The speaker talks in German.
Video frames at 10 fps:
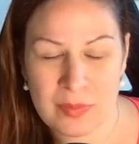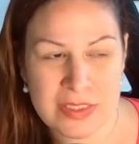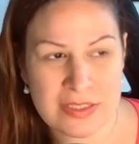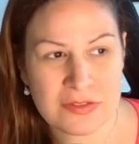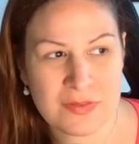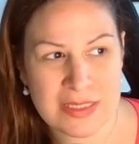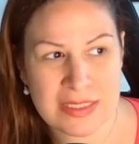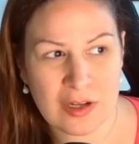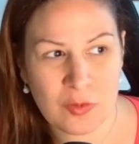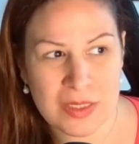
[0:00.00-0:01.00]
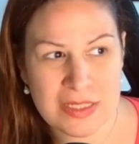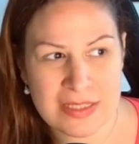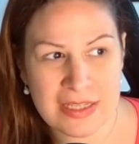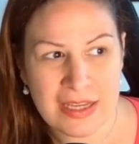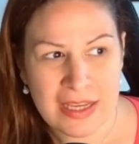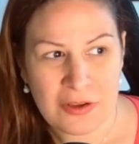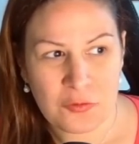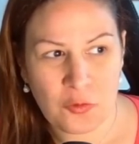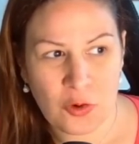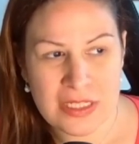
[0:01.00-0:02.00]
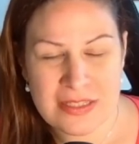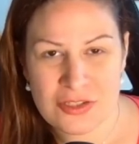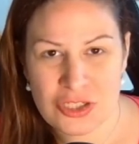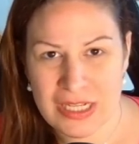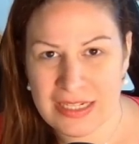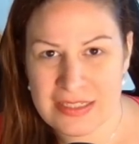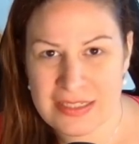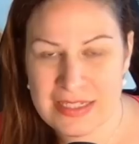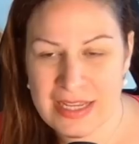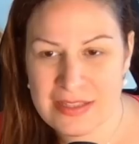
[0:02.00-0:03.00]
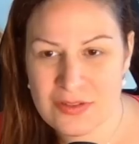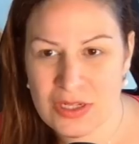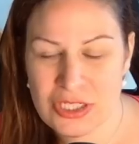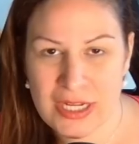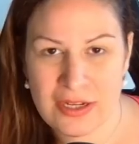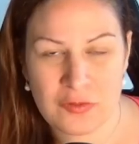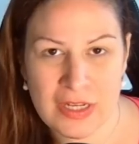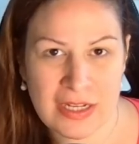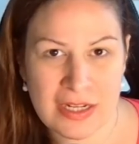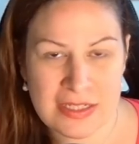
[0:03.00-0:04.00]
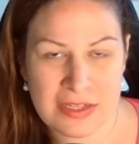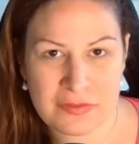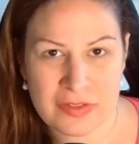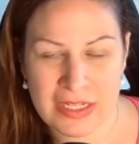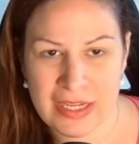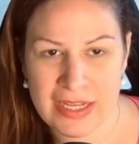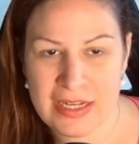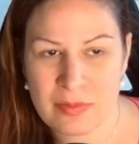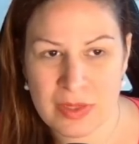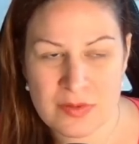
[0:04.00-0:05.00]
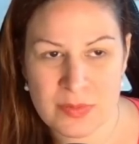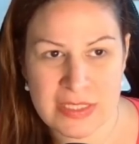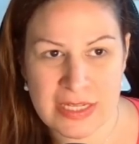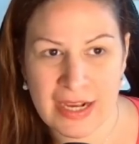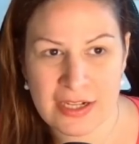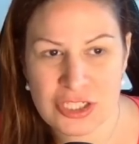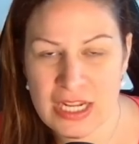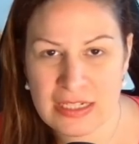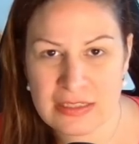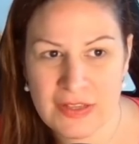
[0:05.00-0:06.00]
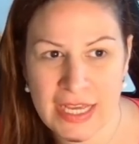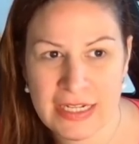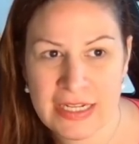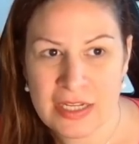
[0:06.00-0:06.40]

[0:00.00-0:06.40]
Beziehungsweise ich glaube, dass die vor diesen Stranddates oder Strandaufeinandertreffen generell immer so ein bisschen angestachelt werden.